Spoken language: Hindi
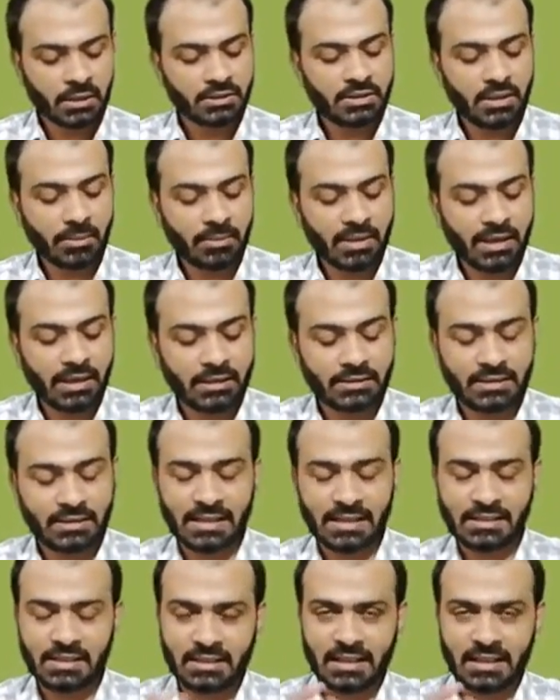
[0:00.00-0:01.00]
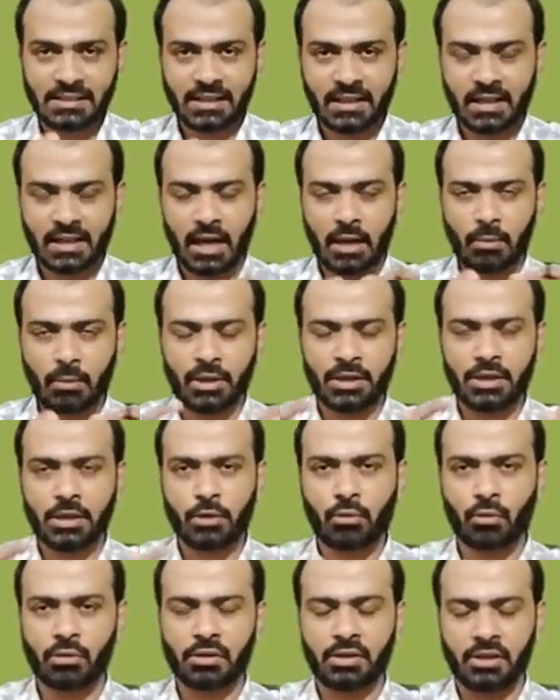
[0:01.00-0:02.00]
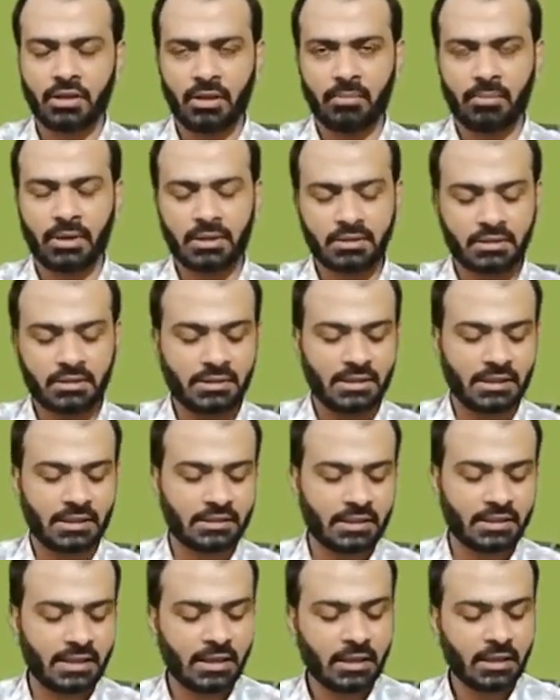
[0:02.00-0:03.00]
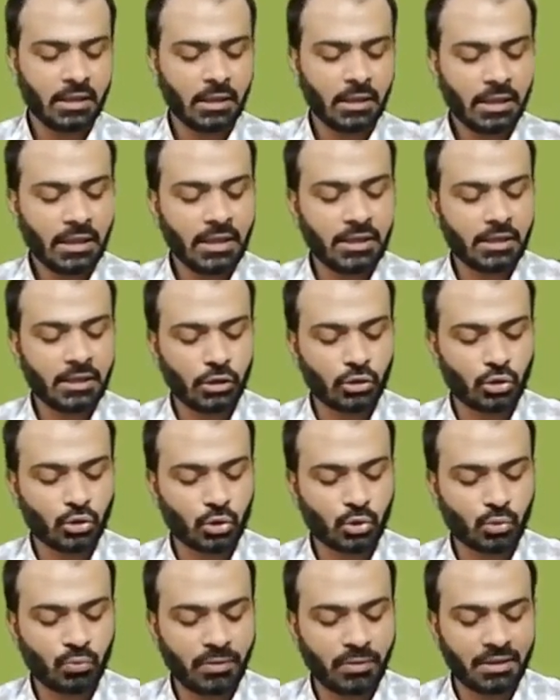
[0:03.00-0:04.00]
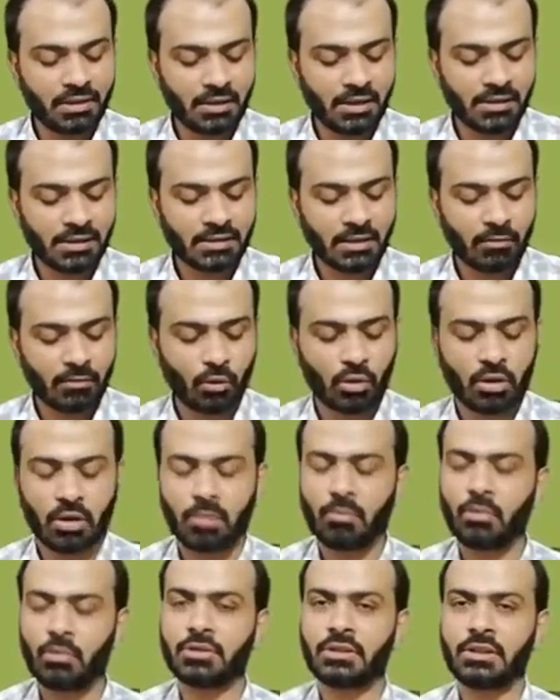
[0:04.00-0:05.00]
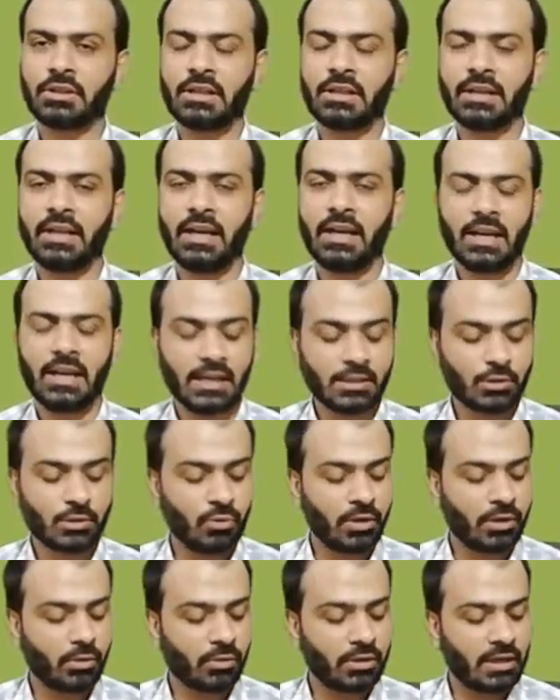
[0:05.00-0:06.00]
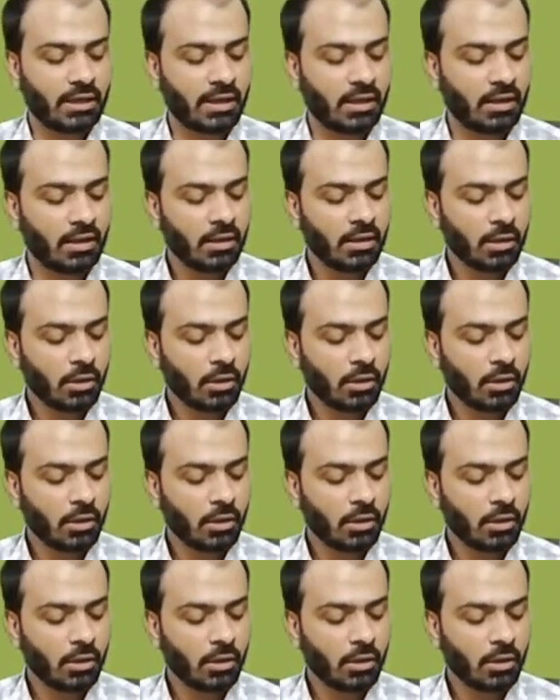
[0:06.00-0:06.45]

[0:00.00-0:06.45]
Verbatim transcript: जबकि जैसे जैसे कार्बन की क्वांटिटी बढ़ती जाती है इनकी जो स्वीटनेस है वो कम होती जाएगी ये लेस स्वीट हो जाएगा